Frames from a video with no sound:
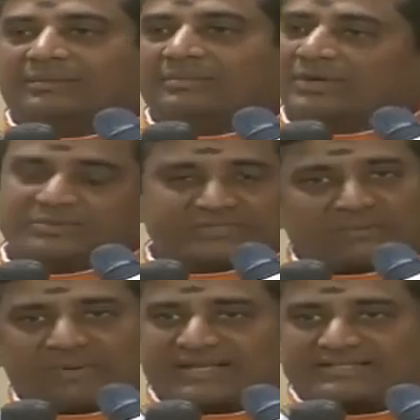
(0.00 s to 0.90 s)
மிகவும்
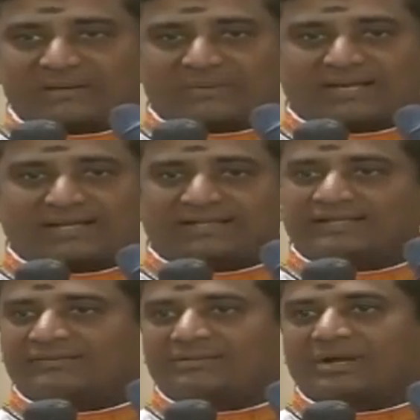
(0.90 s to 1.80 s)
சிறப்பாக செயல்பட்டார் அது
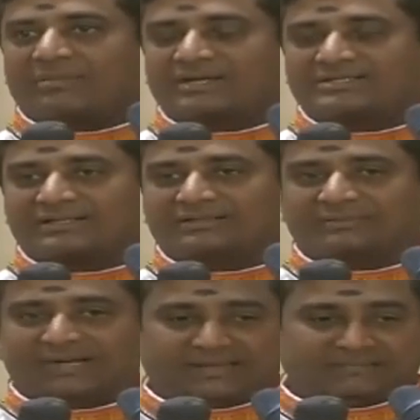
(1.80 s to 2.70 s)
எந்த விதமான மாற்று
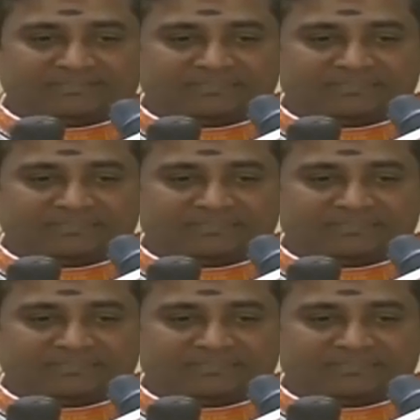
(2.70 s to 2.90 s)
கருத்தும் இல்லை